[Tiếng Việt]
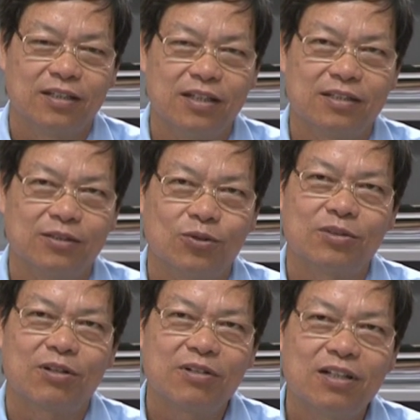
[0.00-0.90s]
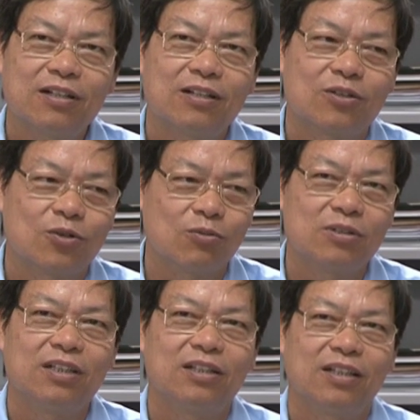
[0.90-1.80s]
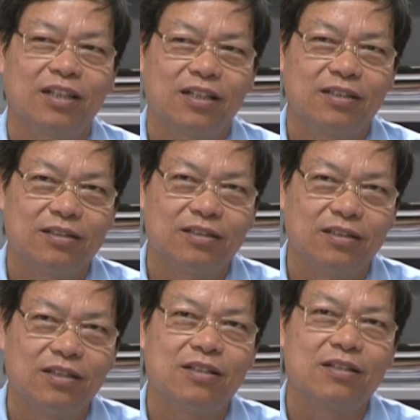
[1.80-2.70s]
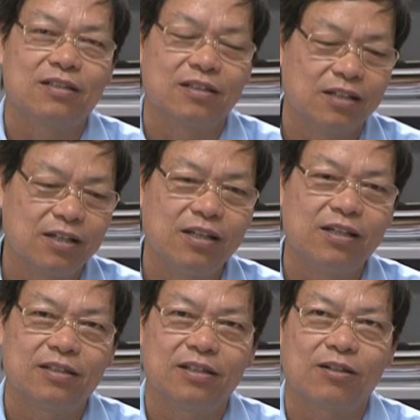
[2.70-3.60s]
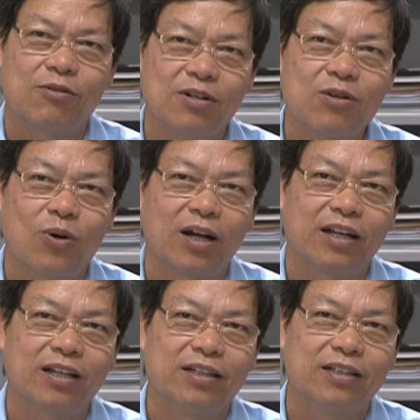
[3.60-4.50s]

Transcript: người sử dụng trong nước cũng như là đưa, đưa đi lao động nước ngoài.